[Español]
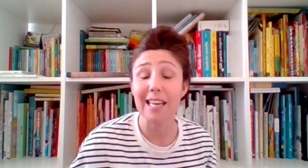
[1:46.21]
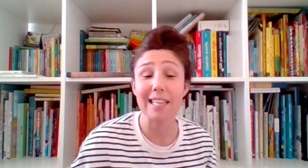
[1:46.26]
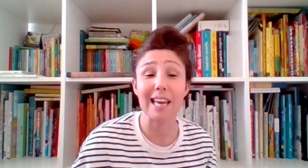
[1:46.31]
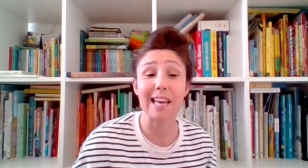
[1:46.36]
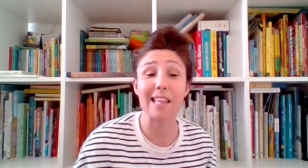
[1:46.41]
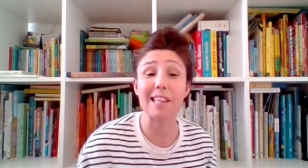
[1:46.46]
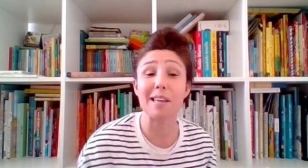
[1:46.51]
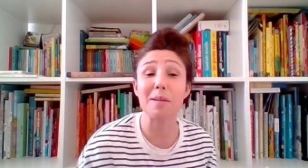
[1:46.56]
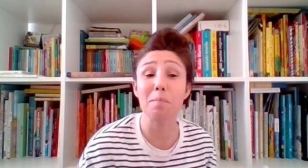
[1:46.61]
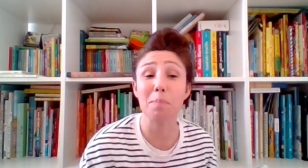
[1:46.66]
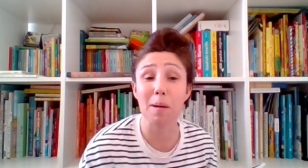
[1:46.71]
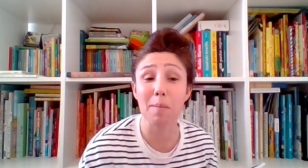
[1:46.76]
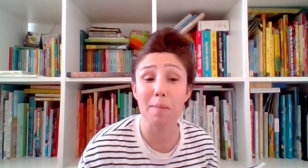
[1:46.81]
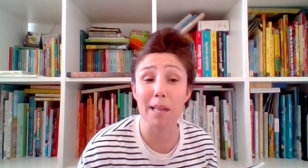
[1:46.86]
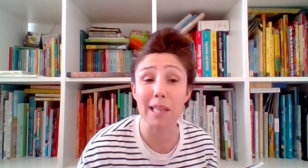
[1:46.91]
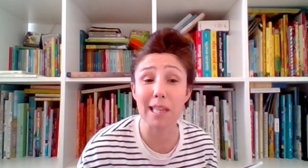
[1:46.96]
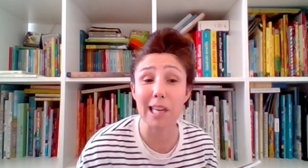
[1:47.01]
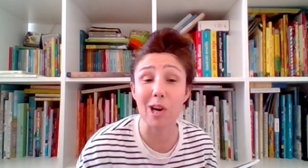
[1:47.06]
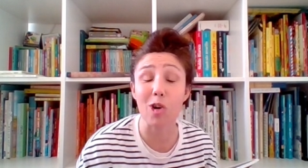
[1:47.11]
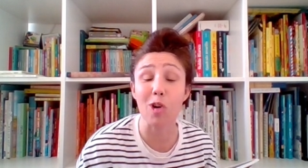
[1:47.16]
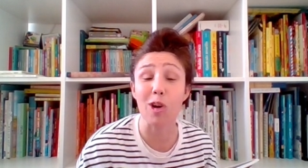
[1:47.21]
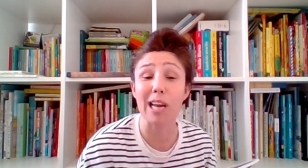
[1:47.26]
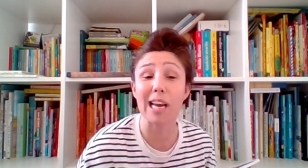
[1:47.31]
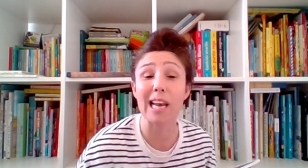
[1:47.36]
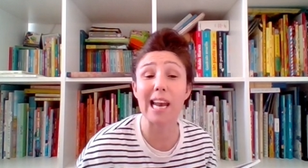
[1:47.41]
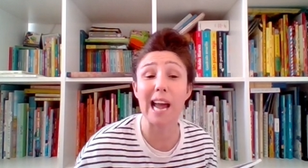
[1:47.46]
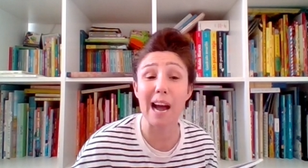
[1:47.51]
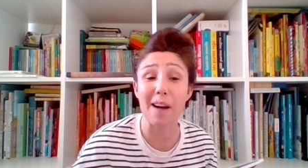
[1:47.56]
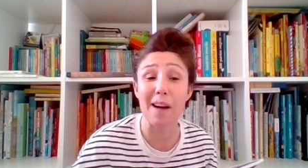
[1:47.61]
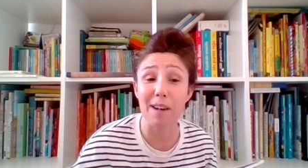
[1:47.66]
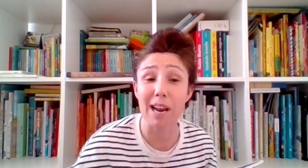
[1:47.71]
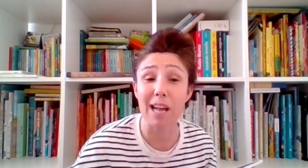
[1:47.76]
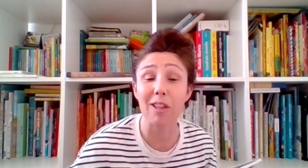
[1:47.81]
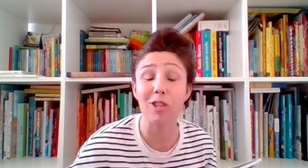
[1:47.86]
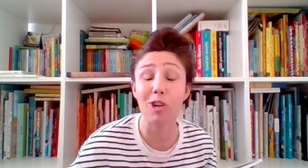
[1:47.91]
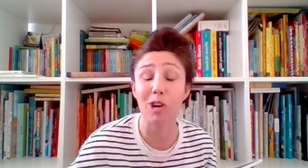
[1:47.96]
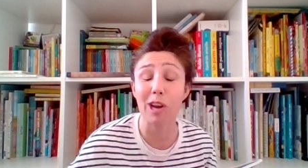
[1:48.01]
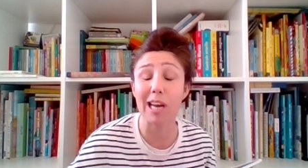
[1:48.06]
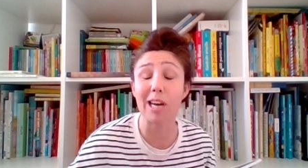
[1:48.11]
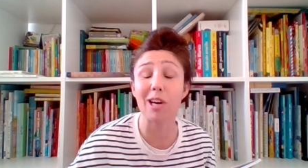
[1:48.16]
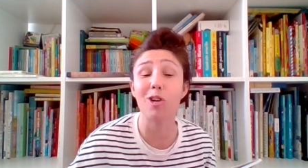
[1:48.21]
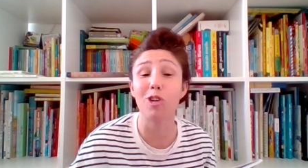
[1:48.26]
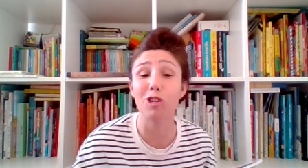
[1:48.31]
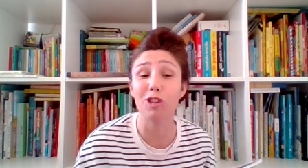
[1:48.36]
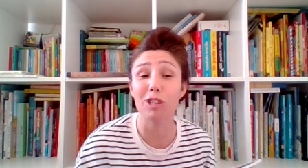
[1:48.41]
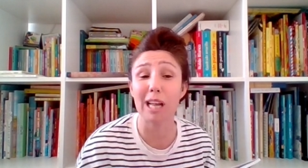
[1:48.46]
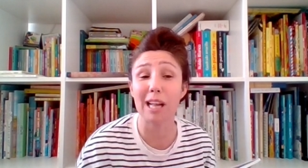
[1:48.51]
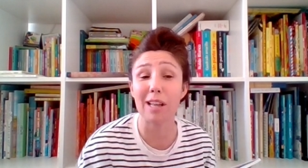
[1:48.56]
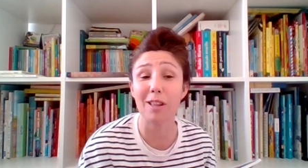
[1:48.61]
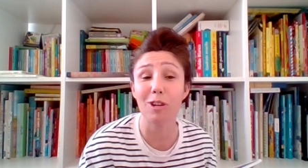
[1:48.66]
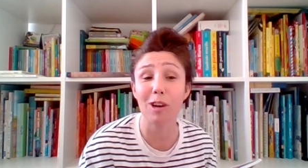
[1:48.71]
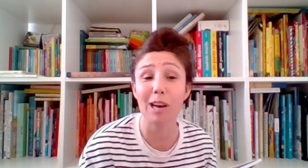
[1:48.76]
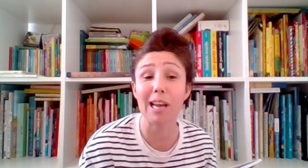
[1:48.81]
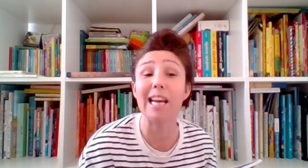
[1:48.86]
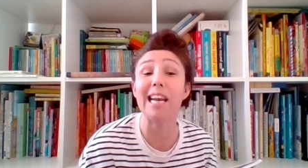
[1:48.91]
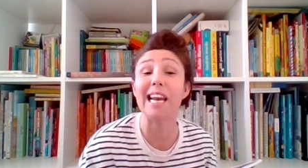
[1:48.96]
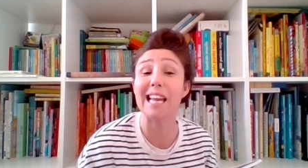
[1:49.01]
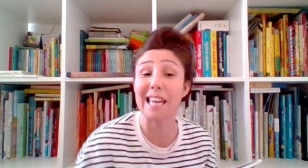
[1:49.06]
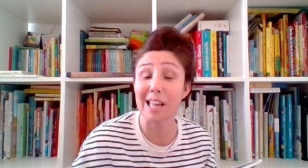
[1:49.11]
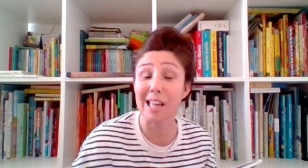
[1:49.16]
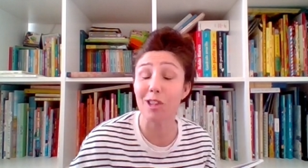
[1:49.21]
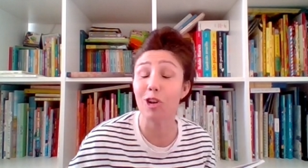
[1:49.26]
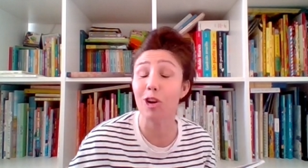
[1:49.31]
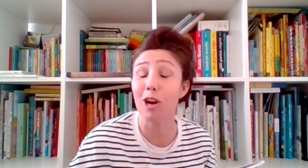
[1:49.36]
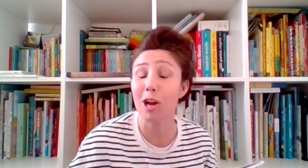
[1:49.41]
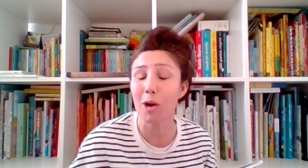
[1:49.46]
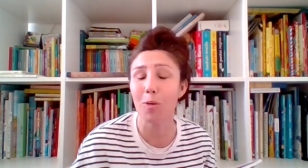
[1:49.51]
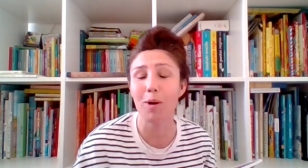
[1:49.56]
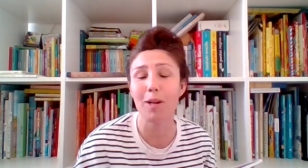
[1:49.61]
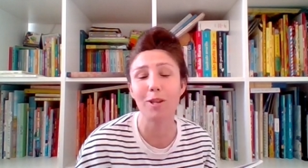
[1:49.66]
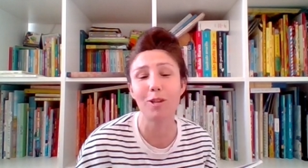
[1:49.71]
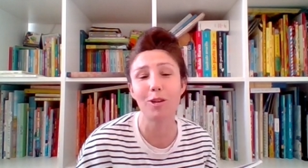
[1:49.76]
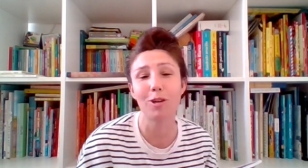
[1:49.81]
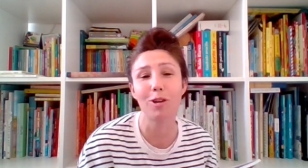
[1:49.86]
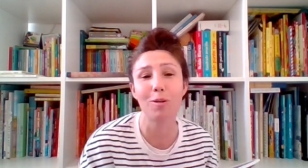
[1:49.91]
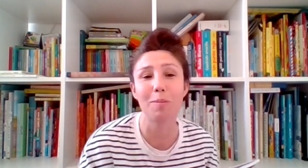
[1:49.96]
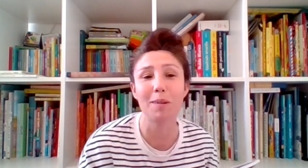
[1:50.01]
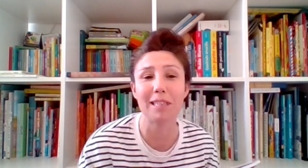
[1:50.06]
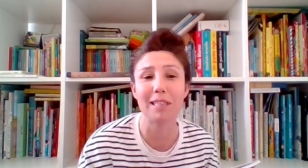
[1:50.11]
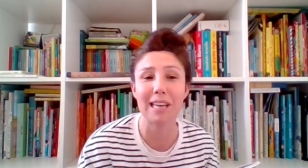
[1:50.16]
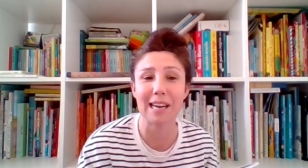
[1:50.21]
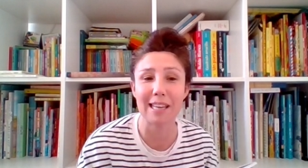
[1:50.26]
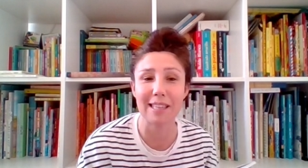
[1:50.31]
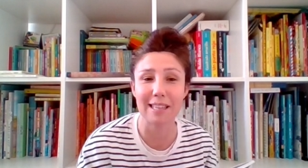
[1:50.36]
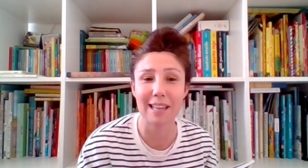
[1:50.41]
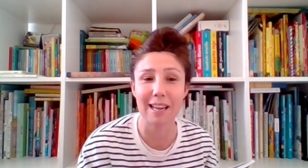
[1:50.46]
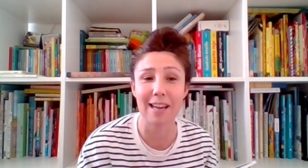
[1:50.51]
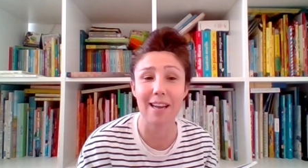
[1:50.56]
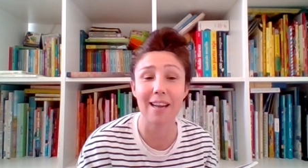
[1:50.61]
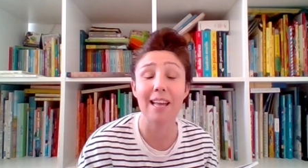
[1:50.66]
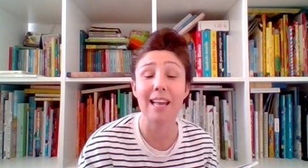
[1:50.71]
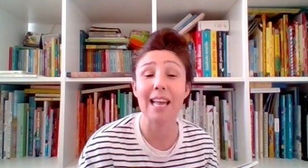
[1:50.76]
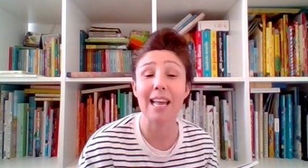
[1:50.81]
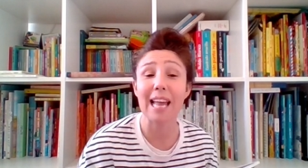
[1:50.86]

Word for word: ya simplemente con irles hablando, ir contándoles y leyéndoles cuentos, ¿no? Mientras están